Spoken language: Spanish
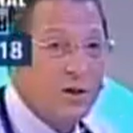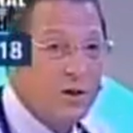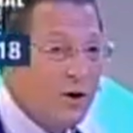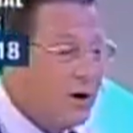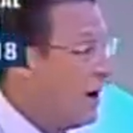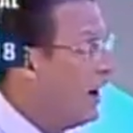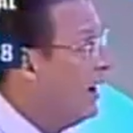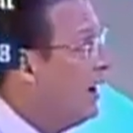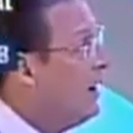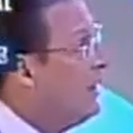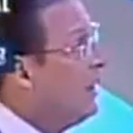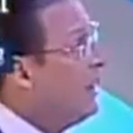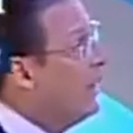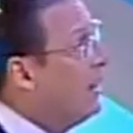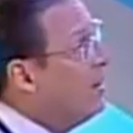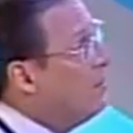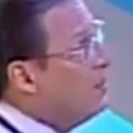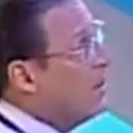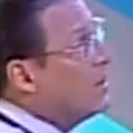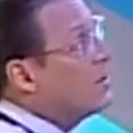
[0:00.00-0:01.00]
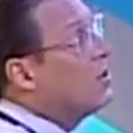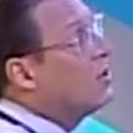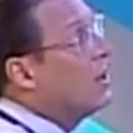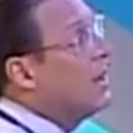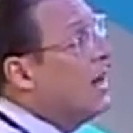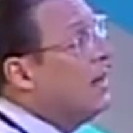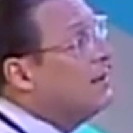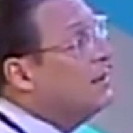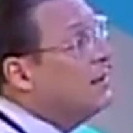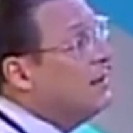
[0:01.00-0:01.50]
señora. El peso
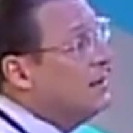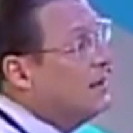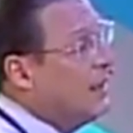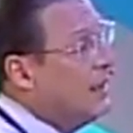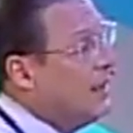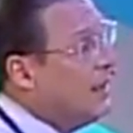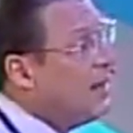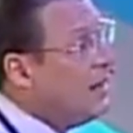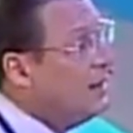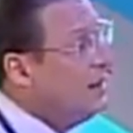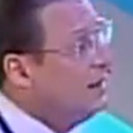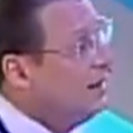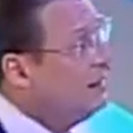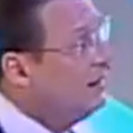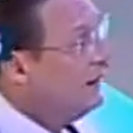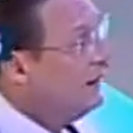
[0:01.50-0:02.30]
de antes era